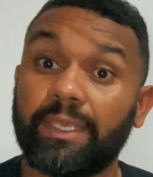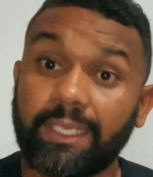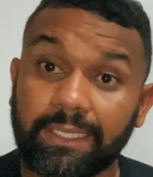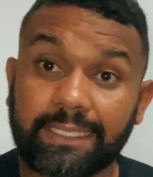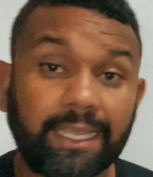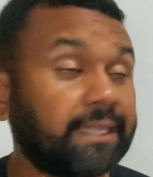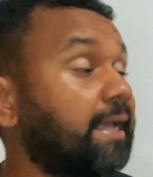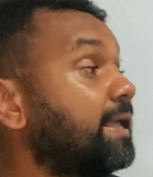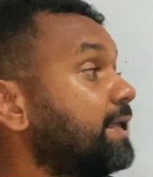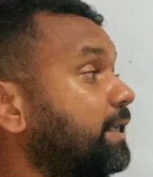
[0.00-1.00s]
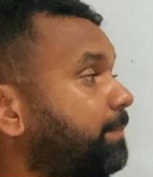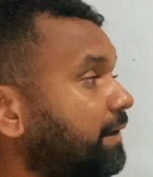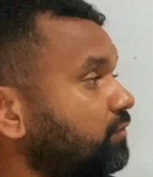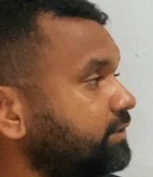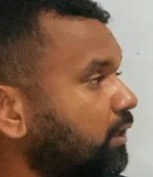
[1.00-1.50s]
Entenda que
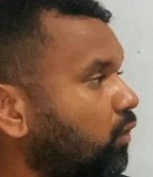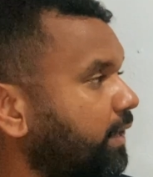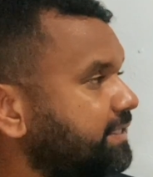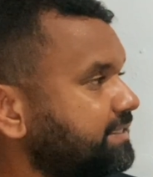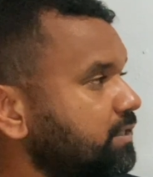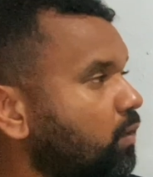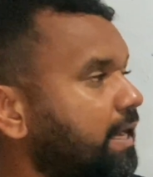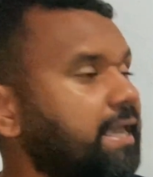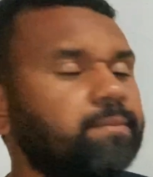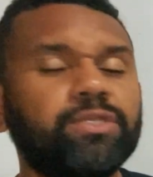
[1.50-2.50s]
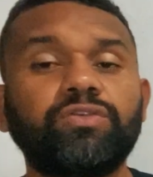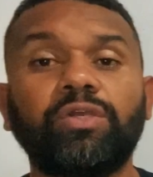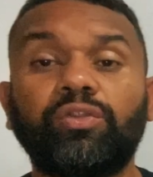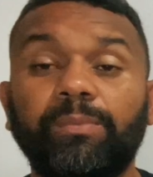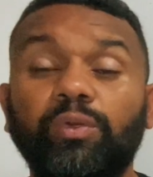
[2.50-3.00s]
para você correr 5 km em
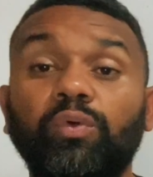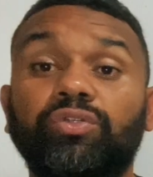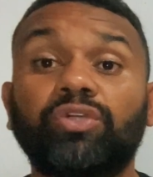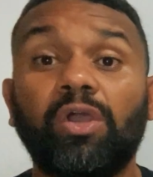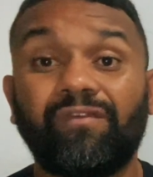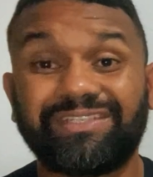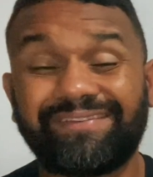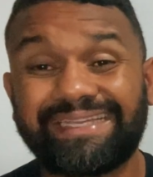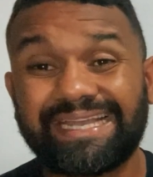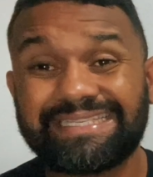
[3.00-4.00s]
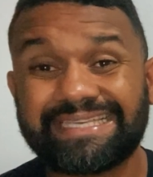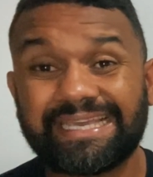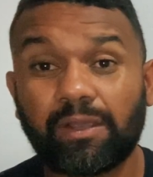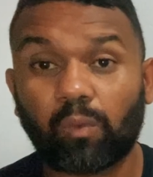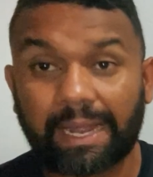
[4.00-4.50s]
18 minutos, você vai ter que
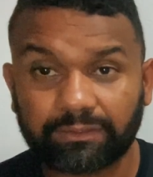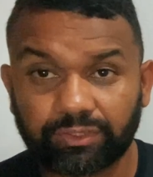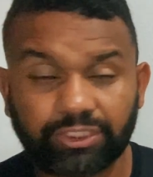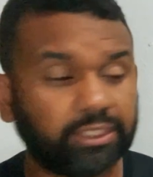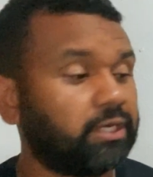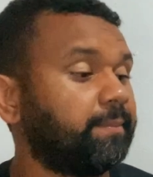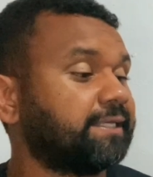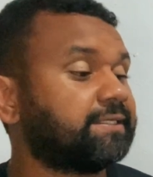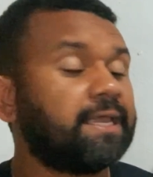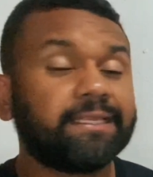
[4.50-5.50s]
seguir quatro dinâmicas: